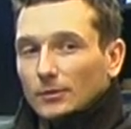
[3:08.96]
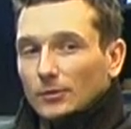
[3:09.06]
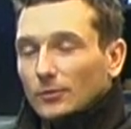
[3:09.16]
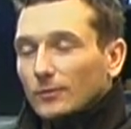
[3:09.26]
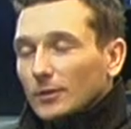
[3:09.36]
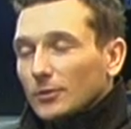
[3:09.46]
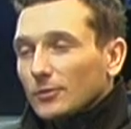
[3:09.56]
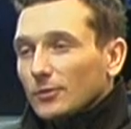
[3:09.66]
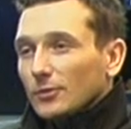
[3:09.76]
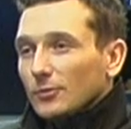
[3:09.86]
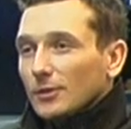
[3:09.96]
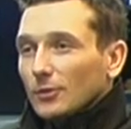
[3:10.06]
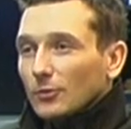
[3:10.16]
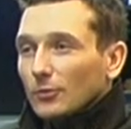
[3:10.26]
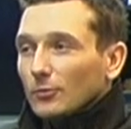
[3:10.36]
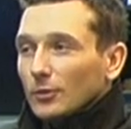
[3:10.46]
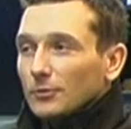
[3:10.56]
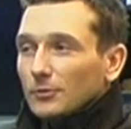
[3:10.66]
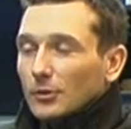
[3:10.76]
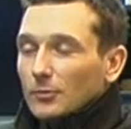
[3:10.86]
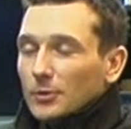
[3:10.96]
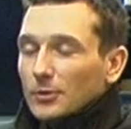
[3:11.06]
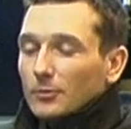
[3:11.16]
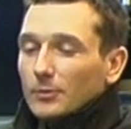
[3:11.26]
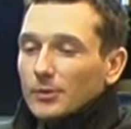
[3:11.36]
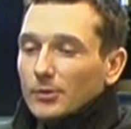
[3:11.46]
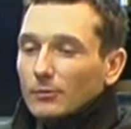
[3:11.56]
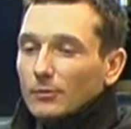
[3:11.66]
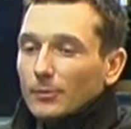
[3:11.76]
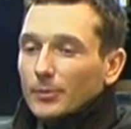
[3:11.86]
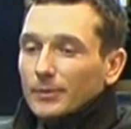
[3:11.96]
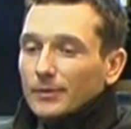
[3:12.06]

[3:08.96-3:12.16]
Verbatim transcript: od 2006 roku, kiedy udało mi się tego mistrza Europy